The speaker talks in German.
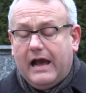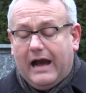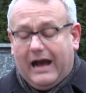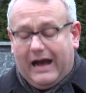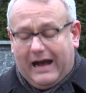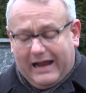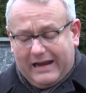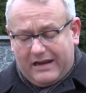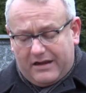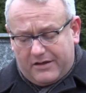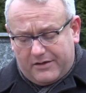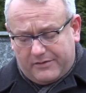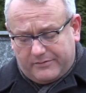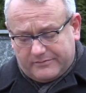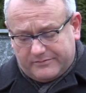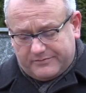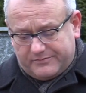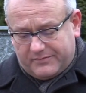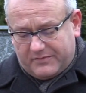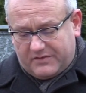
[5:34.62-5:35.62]
Alle
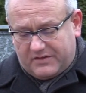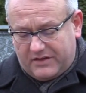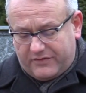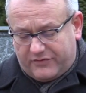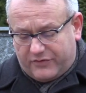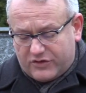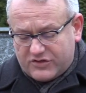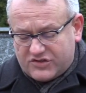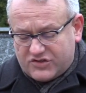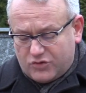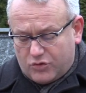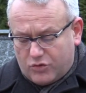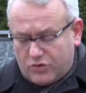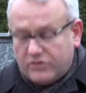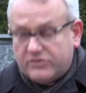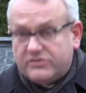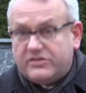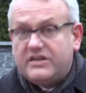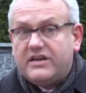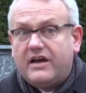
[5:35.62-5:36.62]
die
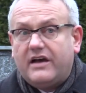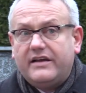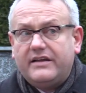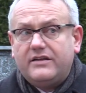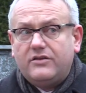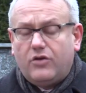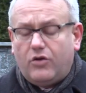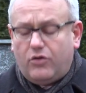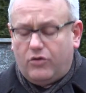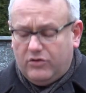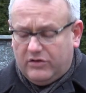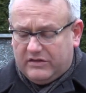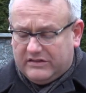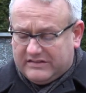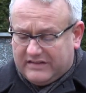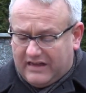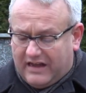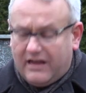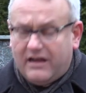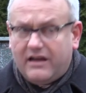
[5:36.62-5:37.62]
versuchen, die Erinnerung
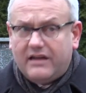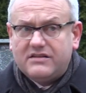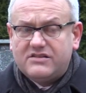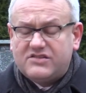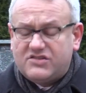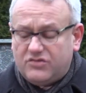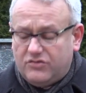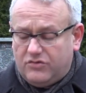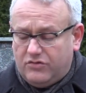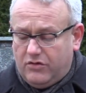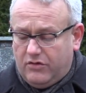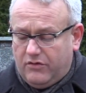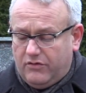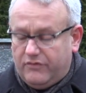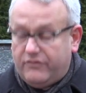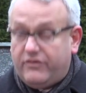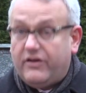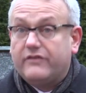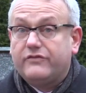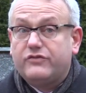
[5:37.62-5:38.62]
daran zu
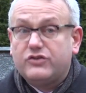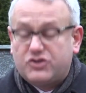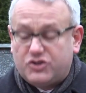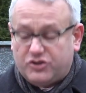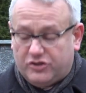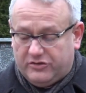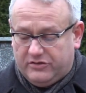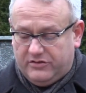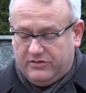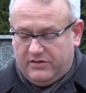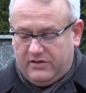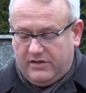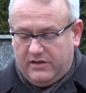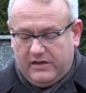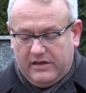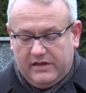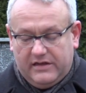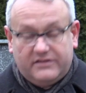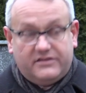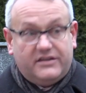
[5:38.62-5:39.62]
verwischen,
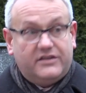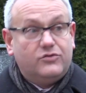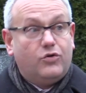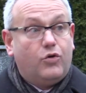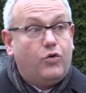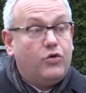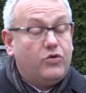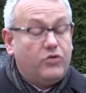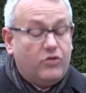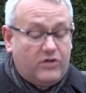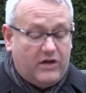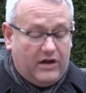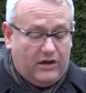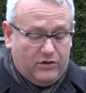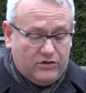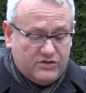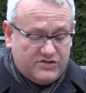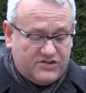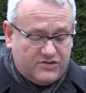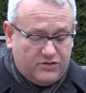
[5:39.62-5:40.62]
den
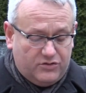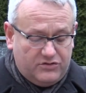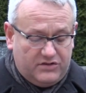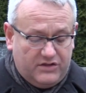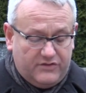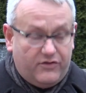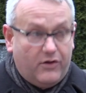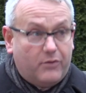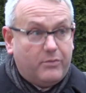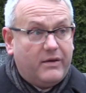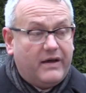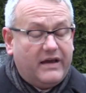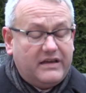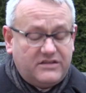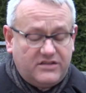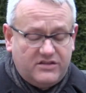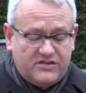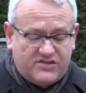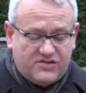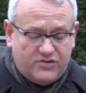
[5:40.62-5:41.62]
Holocaust und die
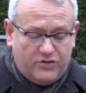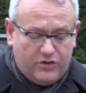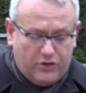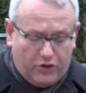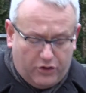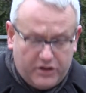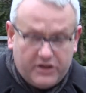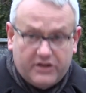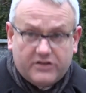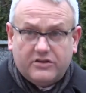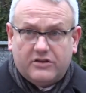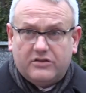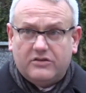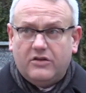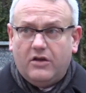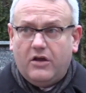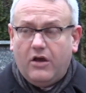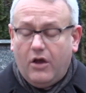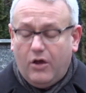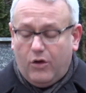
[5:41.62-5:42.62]
Verbrechen zu leugnen
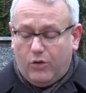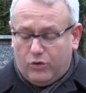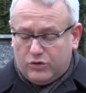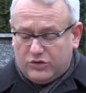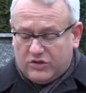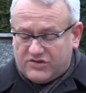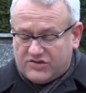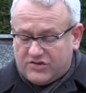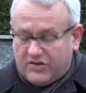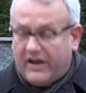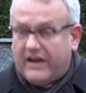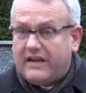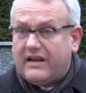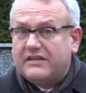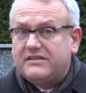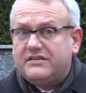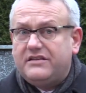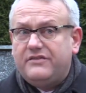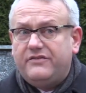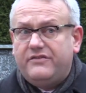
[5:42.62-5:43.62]
oder zu
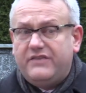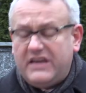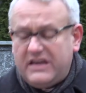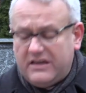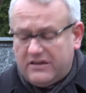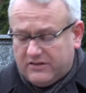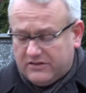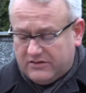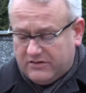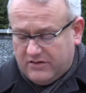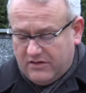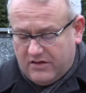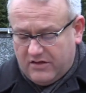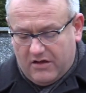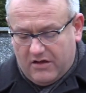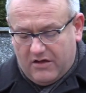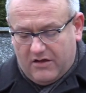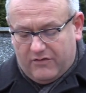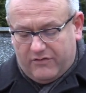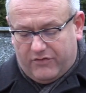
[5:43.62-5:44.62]
relativieren,
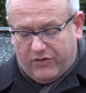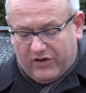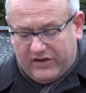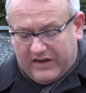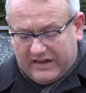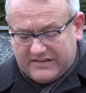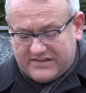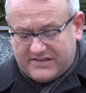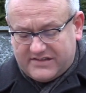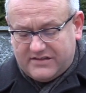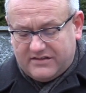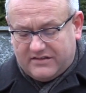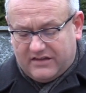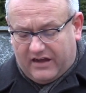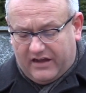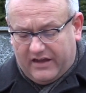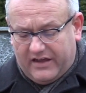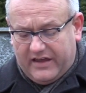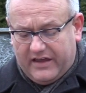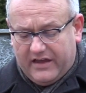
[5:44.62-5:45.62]
verletzen
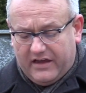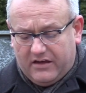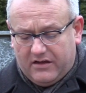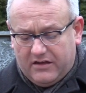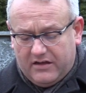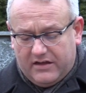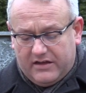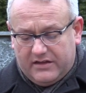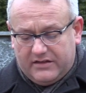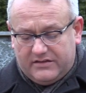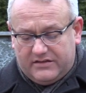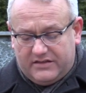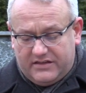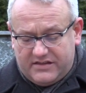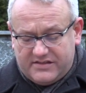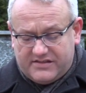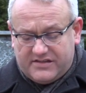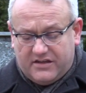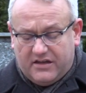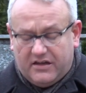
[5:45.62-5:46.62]
daher
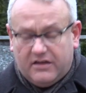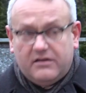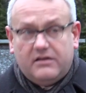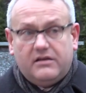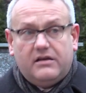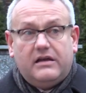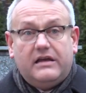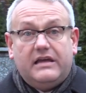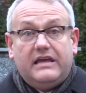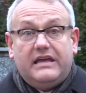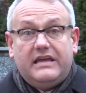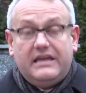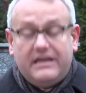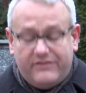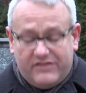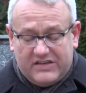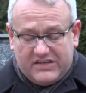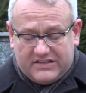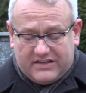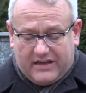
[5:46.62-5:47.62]
diese
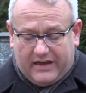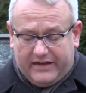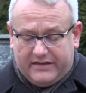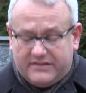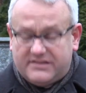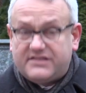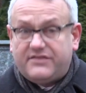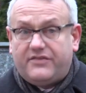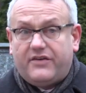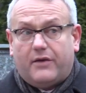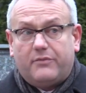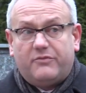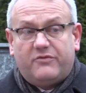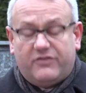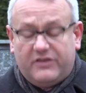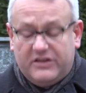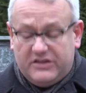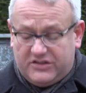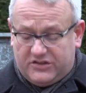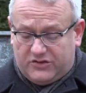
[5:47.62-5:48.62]

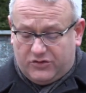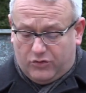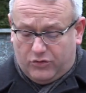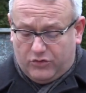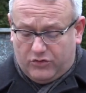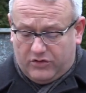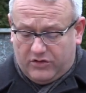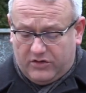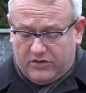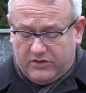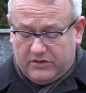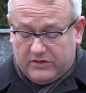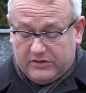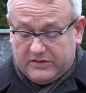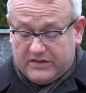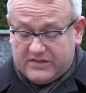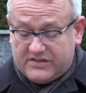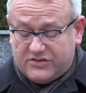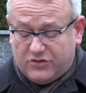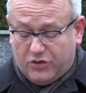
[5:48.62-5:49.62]
Ewigkeitsverpflichtung
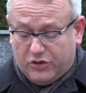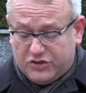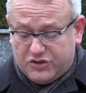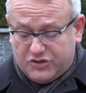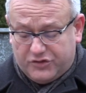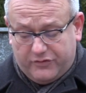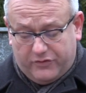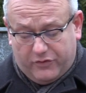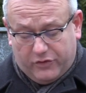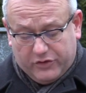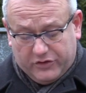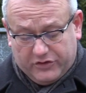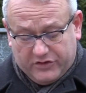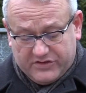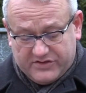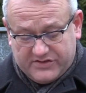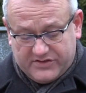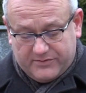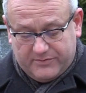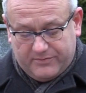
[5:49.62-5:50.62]
des deutschen
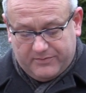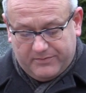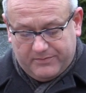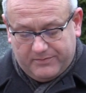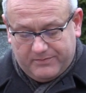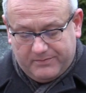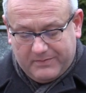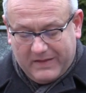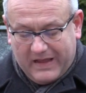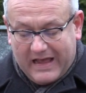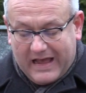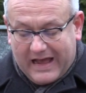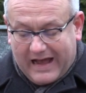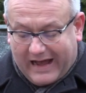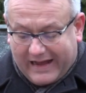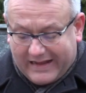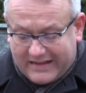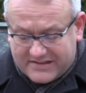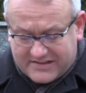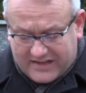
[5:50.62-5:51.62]
Volkes.
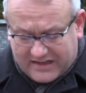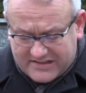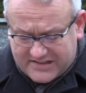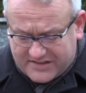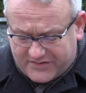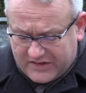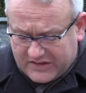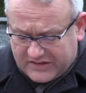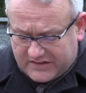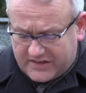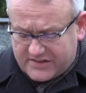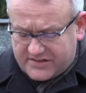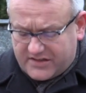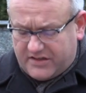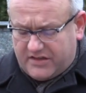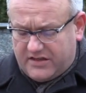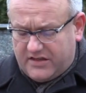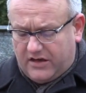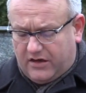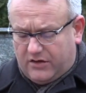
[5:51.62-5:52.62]
Ein Satz wie dieser
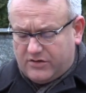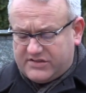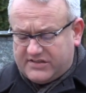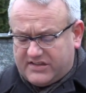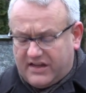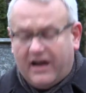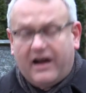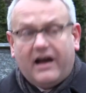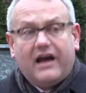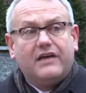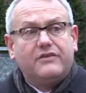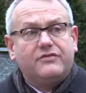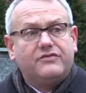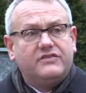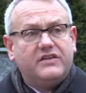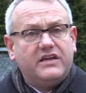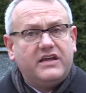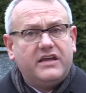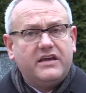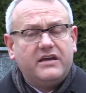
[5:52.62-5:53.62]
hier aus der
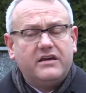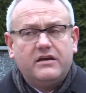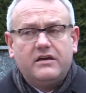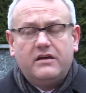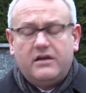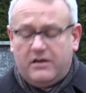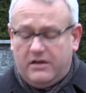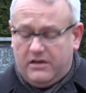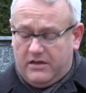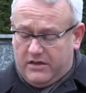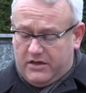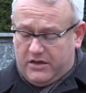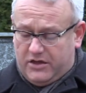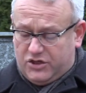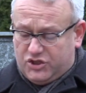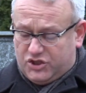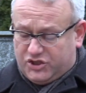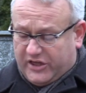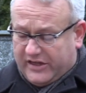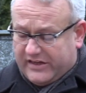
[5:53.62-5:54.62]
AfD
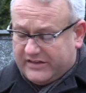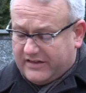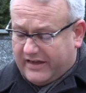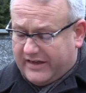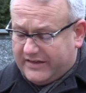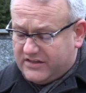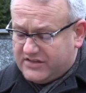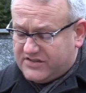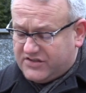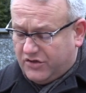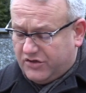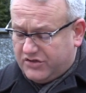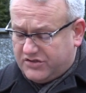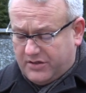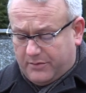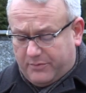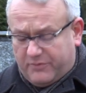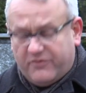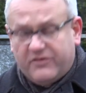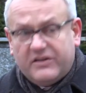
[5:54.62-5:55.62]
stellt eine
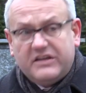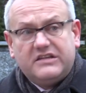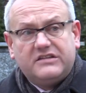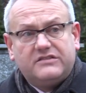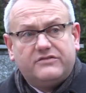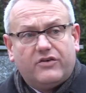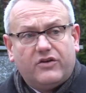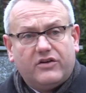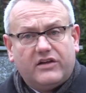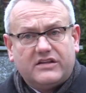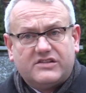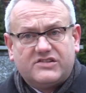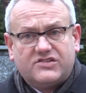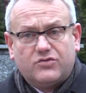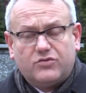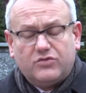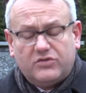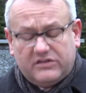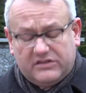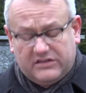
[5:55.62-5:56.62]
solche
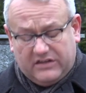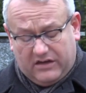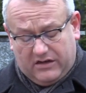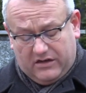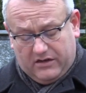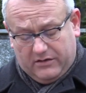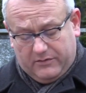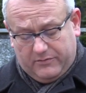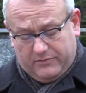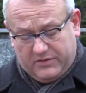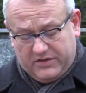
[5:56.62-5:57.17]
Pflichtverletzung dar.